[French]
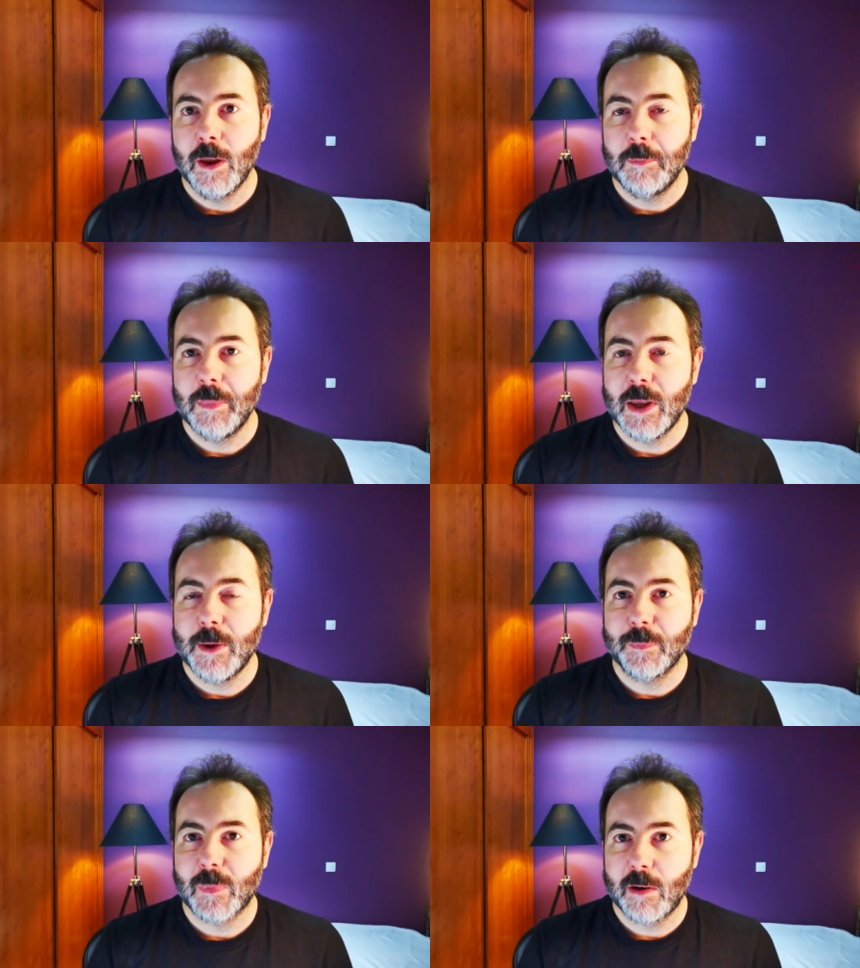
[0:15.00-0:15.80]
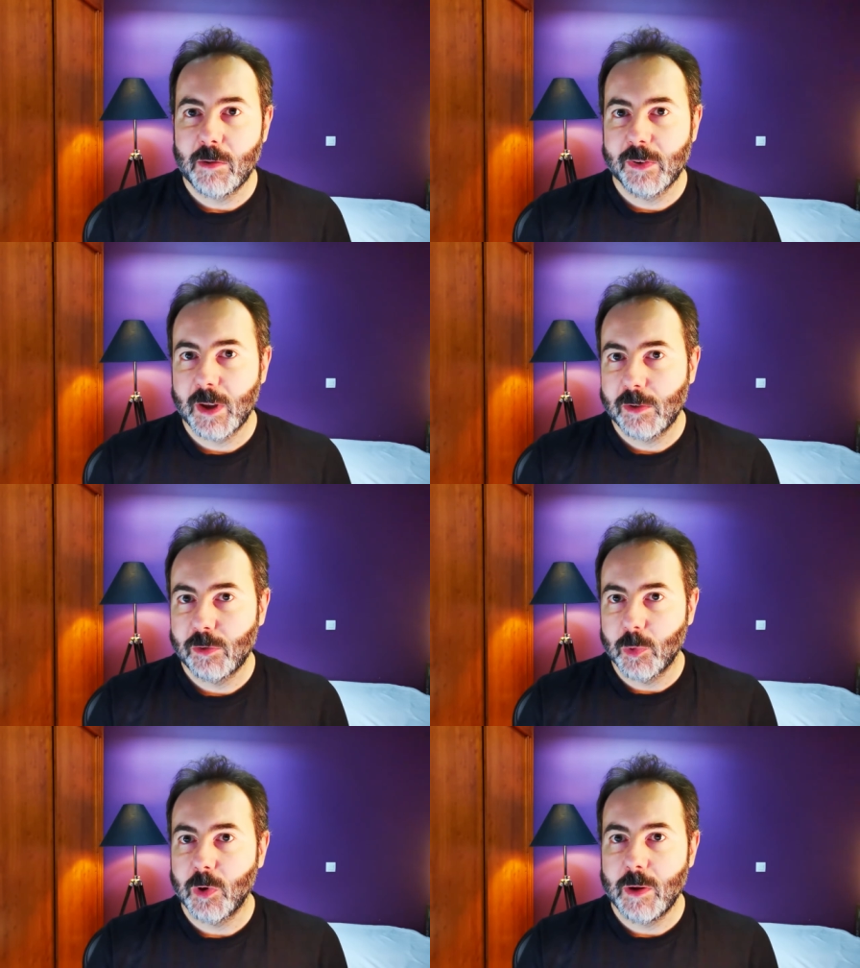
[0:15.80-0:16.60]
Mais avant ça, si tu
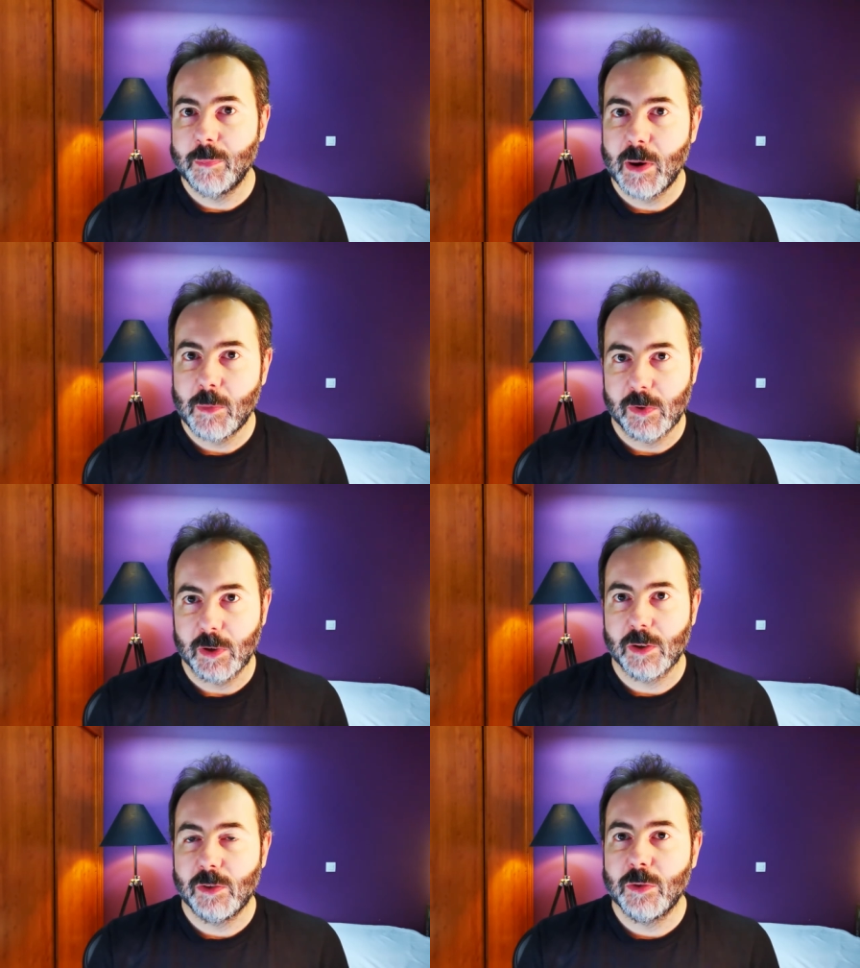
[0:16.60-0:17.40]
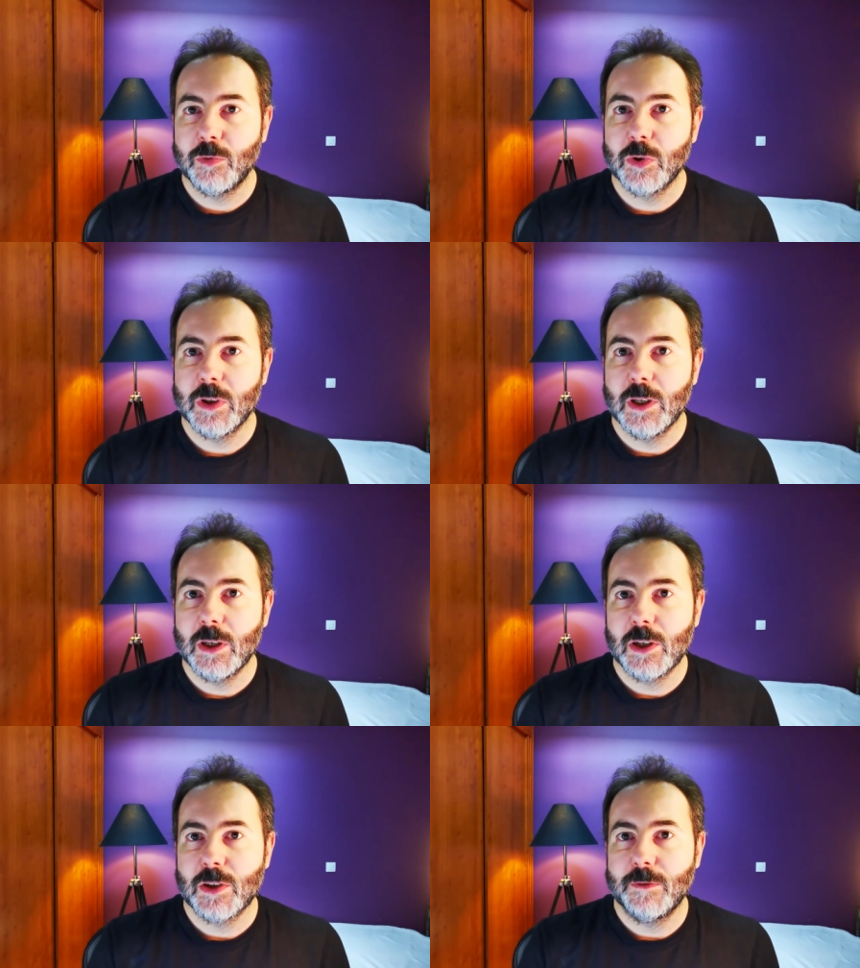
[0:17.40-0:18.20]
me connais pas, moi c'est Christophe
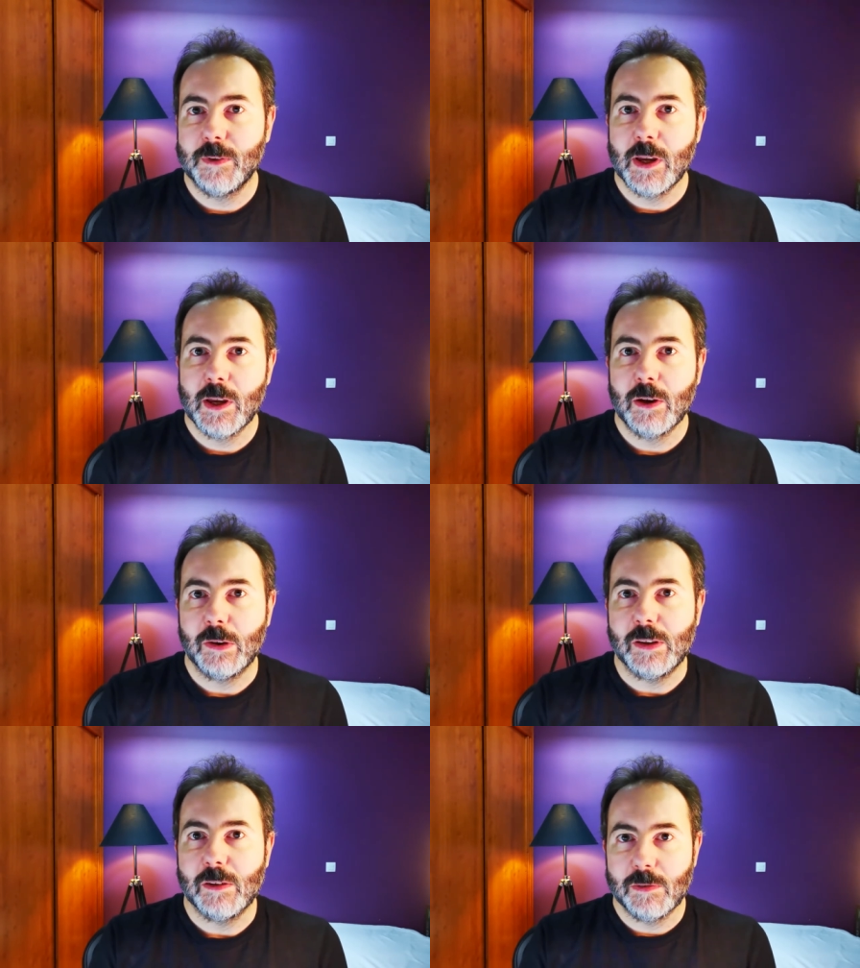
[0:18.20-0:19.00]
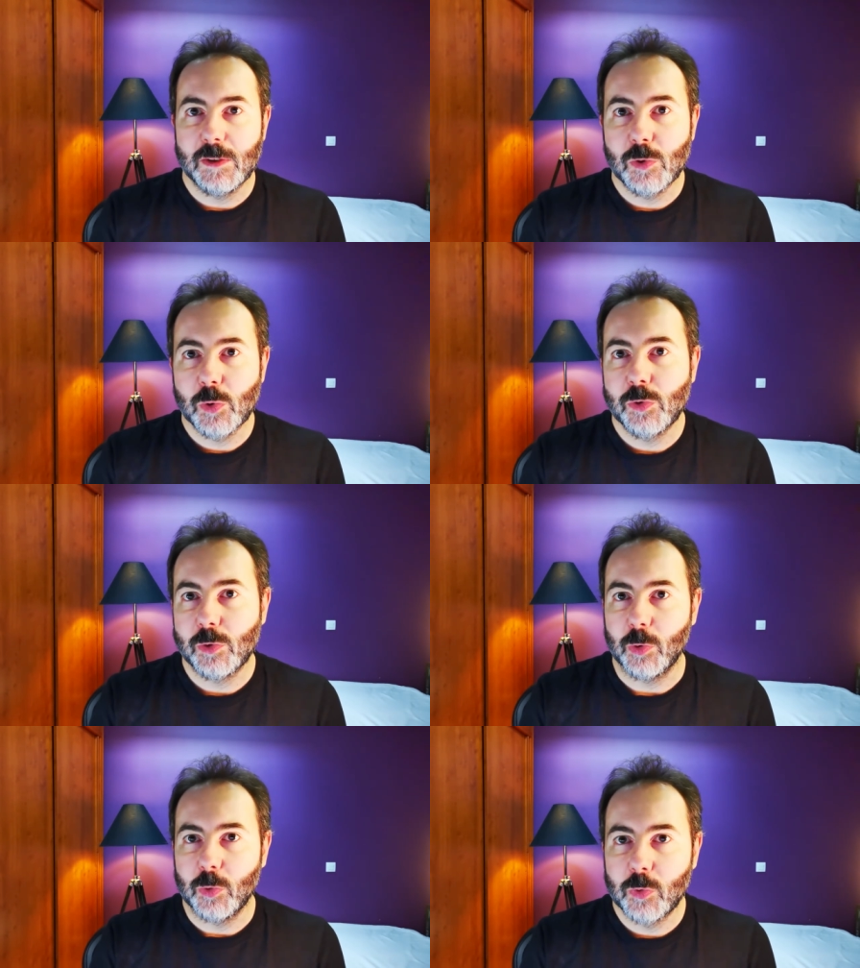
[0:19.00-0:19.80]
Chaudier, je fais euh, des vidéos
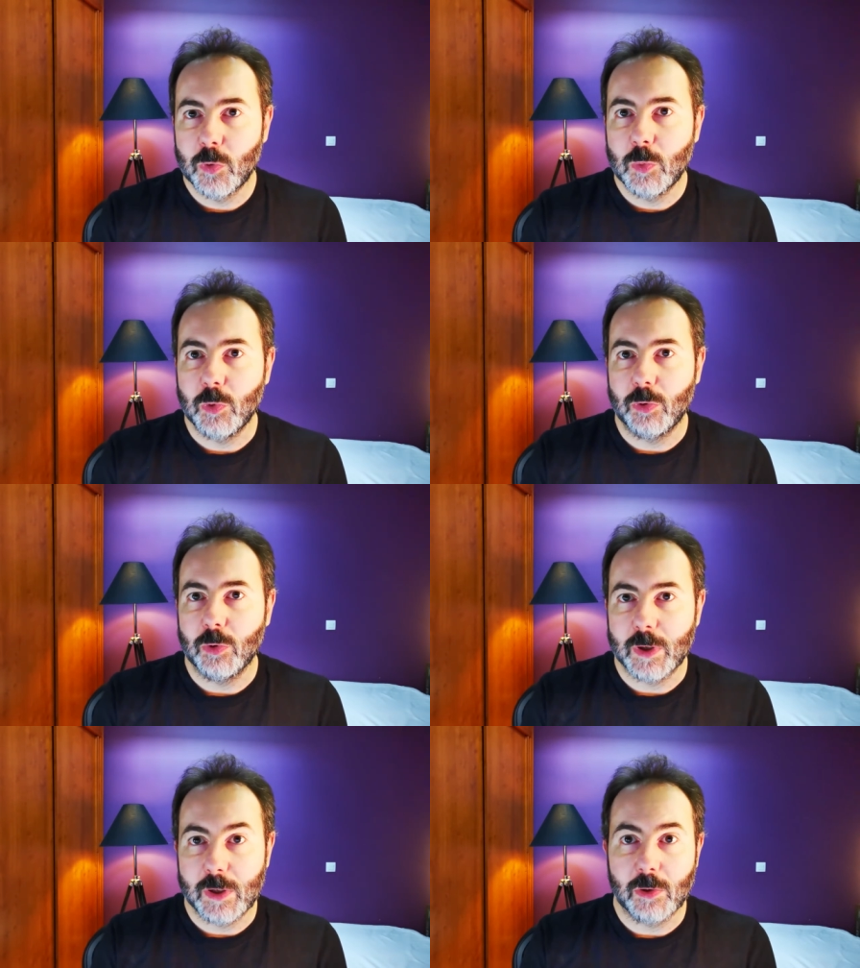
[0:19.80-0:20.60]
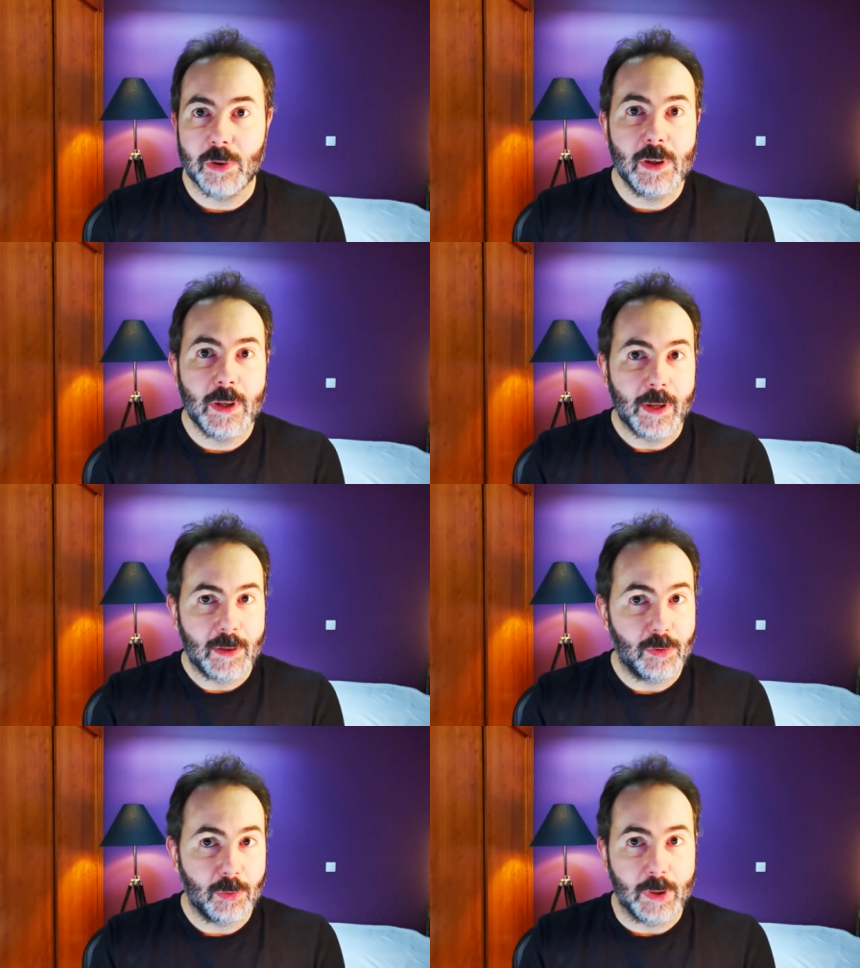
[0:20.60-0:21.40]
sur YouTube ou sur LinkedIn, et là tu
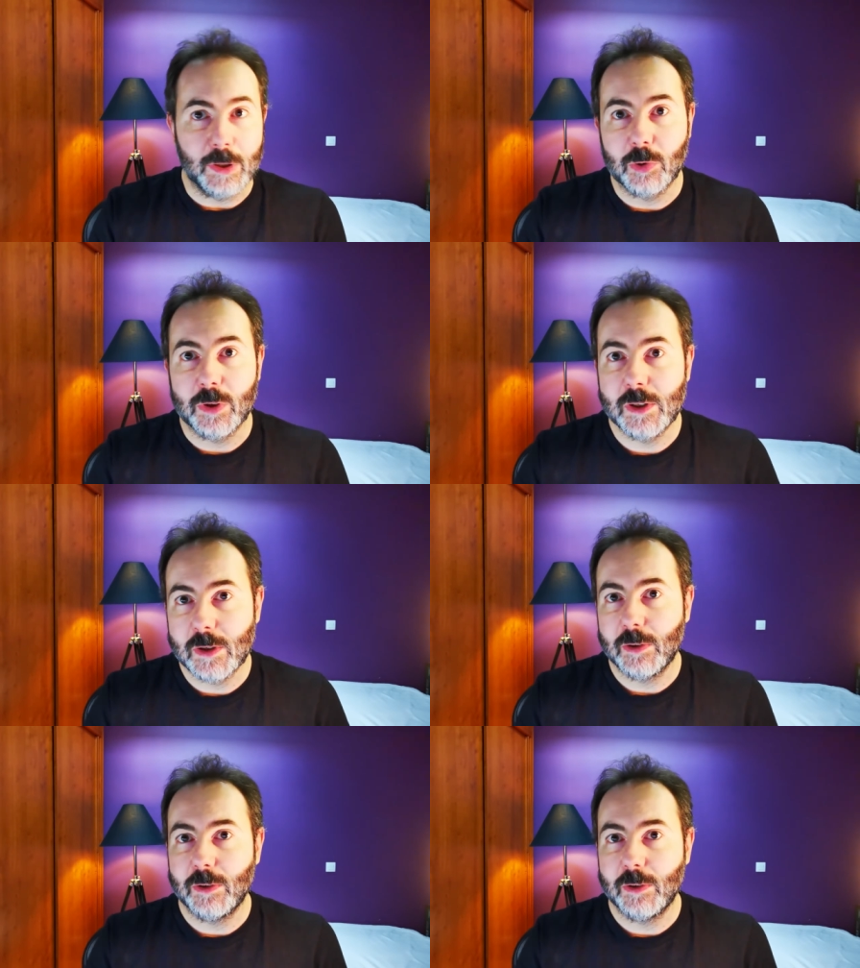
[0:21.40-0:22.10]
es sur LinkedIn,